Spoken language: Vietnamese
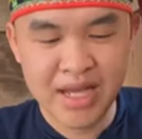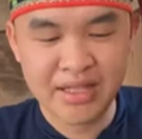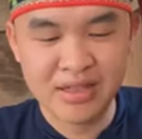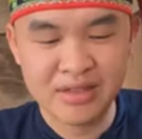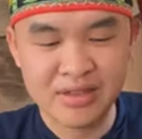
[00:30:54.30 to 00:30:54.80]
bà
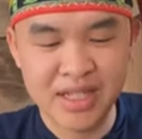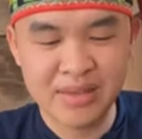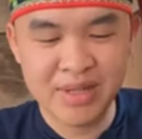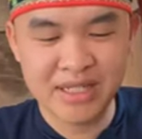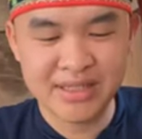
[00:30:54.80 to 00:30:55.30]
hay thức nửa
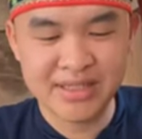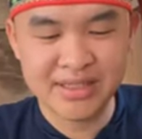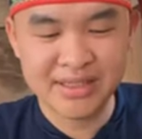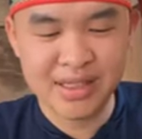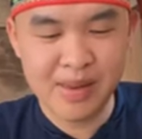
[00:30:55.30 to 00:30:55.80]
đêm á
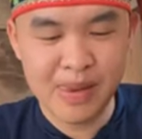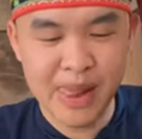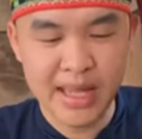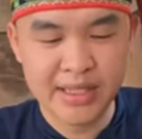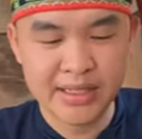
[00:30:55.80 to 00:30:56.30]

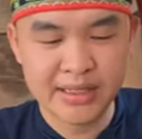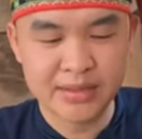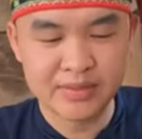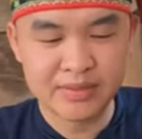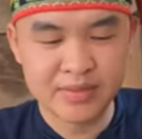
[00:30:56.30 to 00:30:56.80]
ừ.
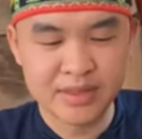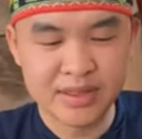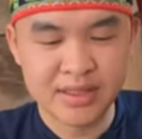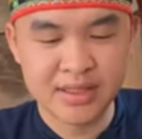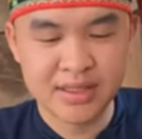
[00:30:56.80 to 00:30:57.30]
ừ.
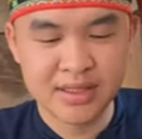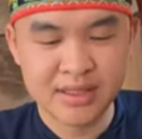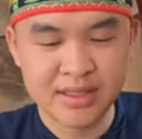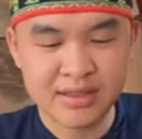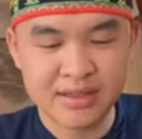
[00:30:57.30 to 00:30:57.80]

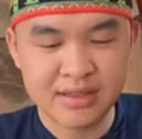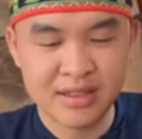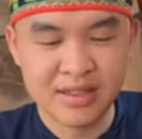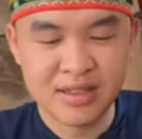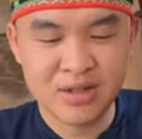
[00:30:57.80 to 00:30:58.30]

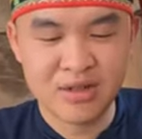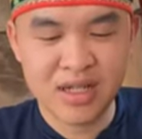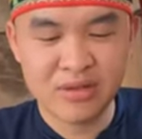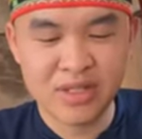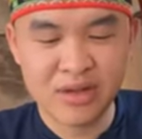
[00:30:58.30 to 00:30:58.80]
đợt trước
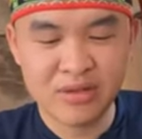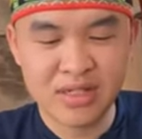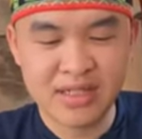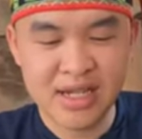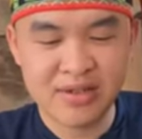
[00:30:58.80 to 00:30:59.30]
còn cào nhau
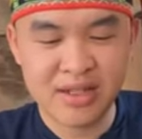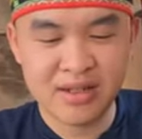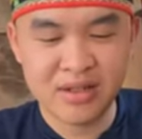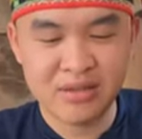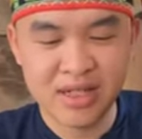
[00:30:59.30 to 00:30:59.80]
được dạo
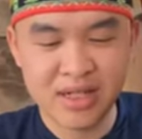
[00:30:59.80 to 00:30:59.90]
này